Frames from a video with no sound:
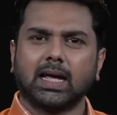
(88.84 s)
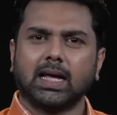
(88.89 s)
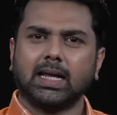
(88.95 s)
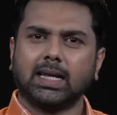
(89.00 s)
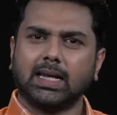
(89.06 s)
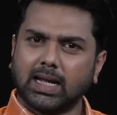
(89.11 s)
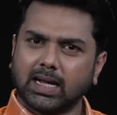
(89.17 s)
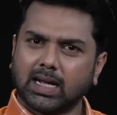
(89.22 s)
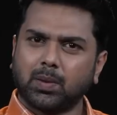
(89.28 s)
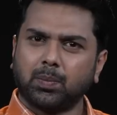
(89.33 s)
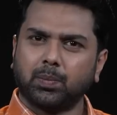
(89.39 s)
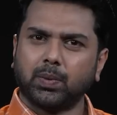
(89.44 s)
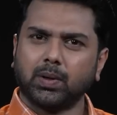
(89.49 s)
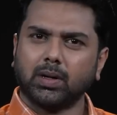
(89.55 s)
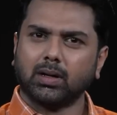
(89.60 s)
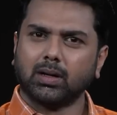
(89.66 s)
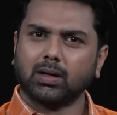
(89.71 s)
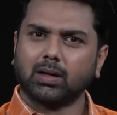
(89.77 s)
இந்த கப்பு
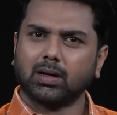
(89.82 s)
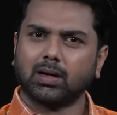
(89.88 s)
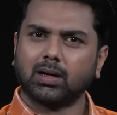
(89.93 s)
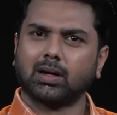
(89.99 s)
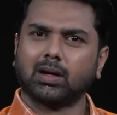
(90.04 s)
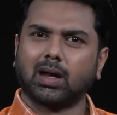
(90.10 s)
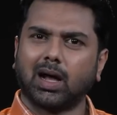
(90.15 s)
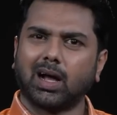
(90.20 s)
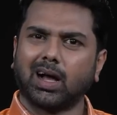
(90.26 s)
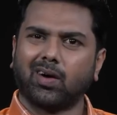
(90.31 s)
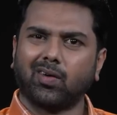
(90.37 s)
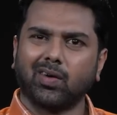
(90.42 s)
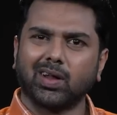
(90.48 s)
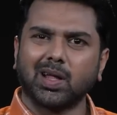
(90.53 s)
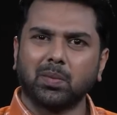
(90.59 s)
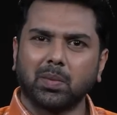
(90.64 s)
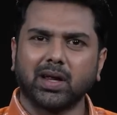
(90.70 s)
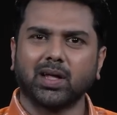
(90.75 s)
நாங்கள்
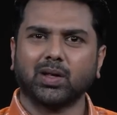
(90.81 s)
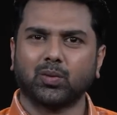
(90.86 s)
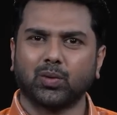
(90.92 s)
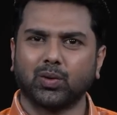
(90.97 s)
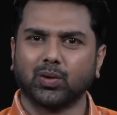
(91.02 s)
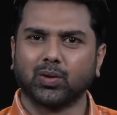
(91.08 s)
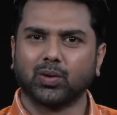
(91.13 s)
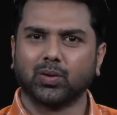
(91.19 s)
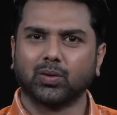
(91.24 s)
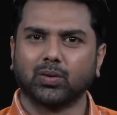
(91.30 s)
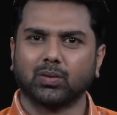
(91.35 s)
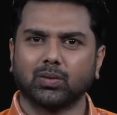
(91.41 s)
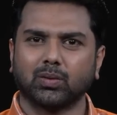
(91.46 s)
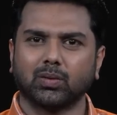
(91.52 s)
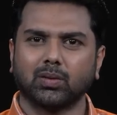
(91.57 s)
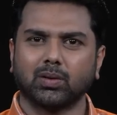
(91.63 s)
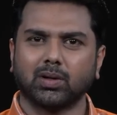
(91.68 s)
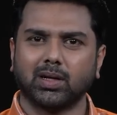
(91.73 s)
அவ்வளோதான் மரியாதை கொடுக்குறோம்
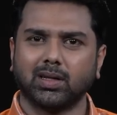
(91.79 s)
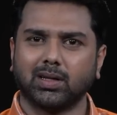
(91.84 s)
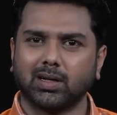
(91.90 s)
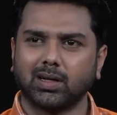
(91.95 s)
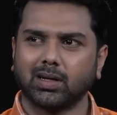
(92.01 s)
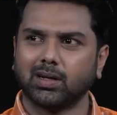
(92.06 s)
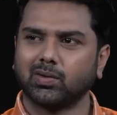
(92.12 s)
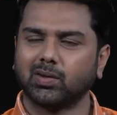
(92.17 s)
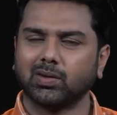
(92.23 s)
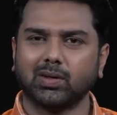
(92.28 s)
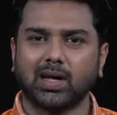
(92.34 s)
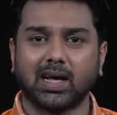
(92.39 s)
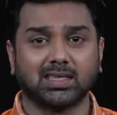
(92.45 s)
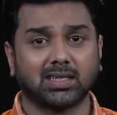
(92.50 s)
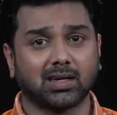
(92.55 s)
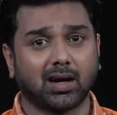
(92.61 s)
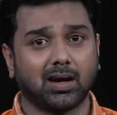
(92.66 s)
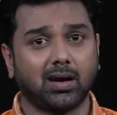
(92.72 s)
இதுக்கு வந்து
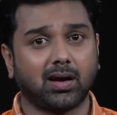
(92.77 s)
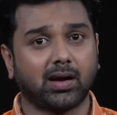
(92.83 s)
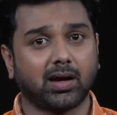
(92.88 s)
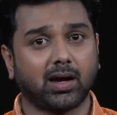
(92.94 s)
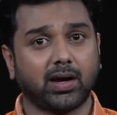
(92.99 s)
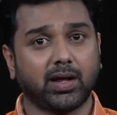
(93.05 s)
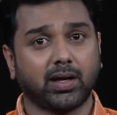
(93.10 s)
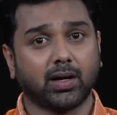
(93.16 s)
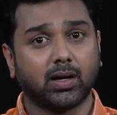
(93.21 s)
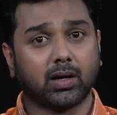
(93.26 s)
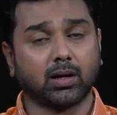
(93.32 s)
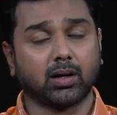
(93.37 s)
ஆஸ் அ கண்ட்ரியாக நீங்கள்